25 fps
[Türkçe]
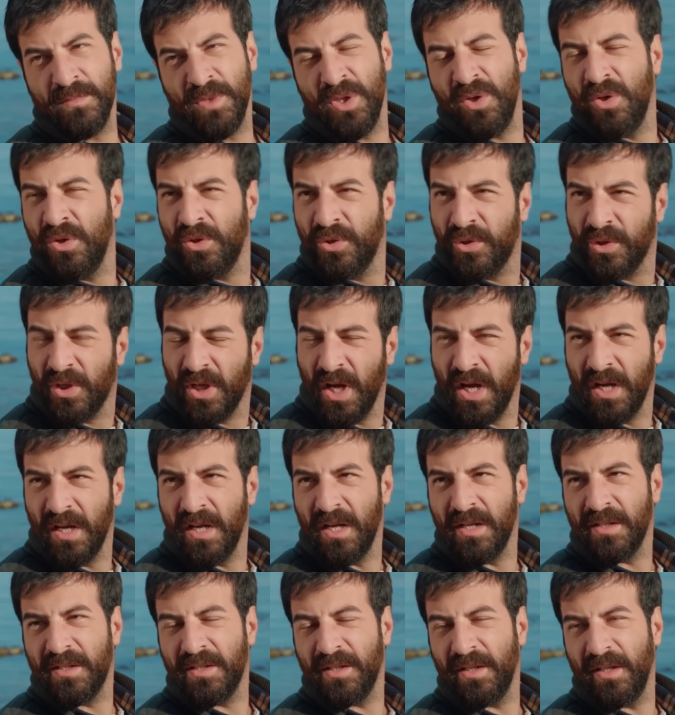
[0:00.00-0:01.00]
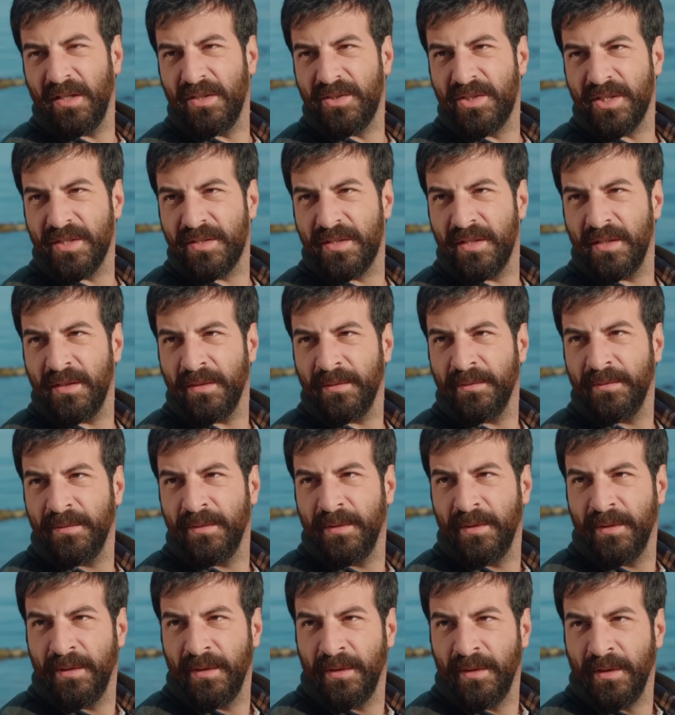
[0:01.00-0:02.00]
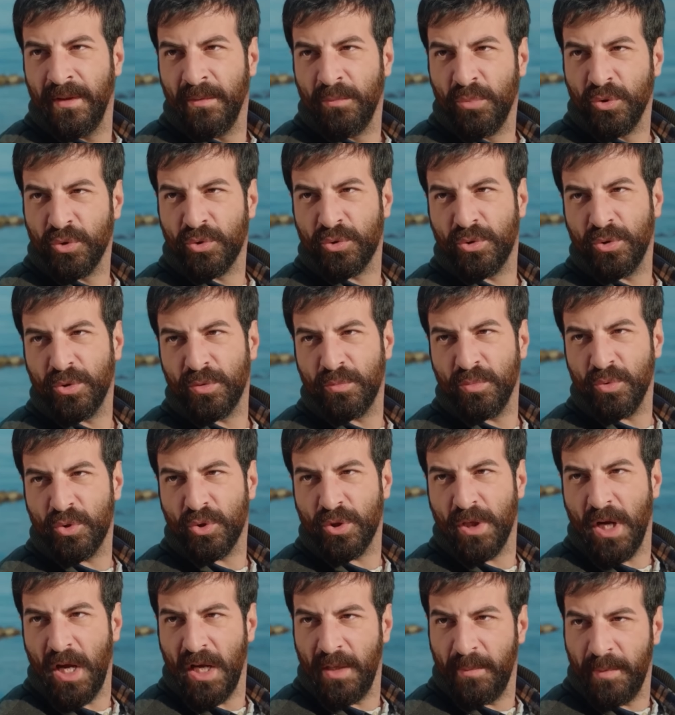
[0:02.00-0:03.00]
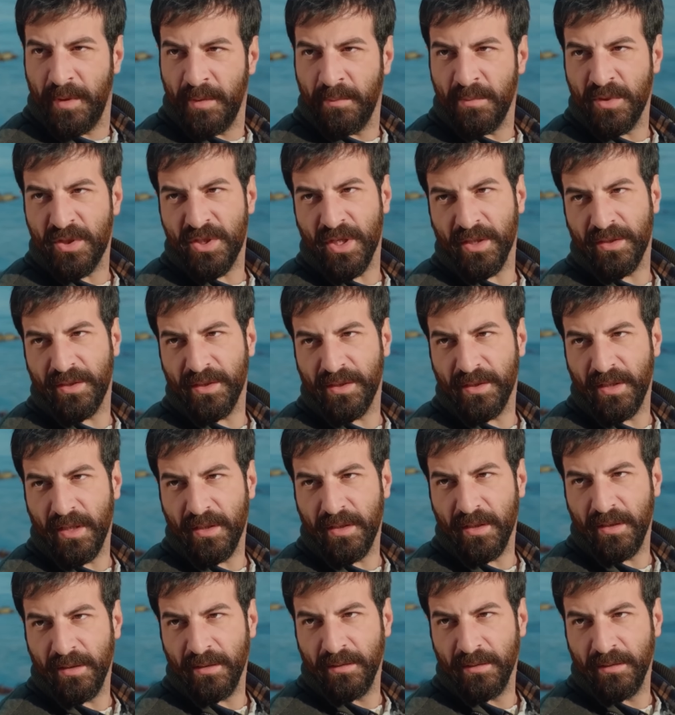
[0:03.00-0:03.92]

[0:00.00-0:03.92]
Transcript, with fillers: Ne oldu Karlar Kraliçesi? Buz tutmuş kalbin mi çatırdadı?